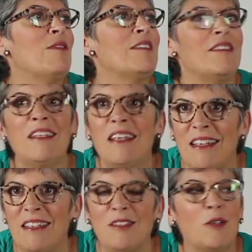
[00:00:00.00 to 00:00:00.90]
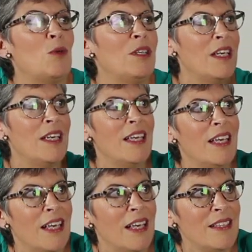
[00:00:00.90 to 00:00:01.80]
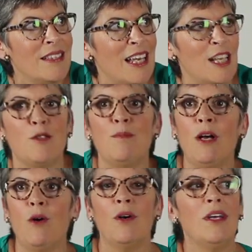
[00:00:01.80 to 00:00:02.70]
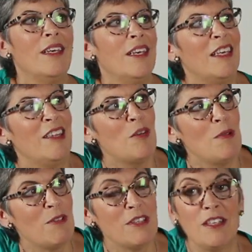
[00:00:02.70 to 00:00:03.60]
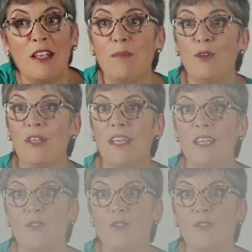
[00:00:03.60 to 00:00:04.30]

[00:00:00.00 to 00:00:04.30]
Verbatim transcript: fascina en este juguete es el espejo. Y digo me fascina porque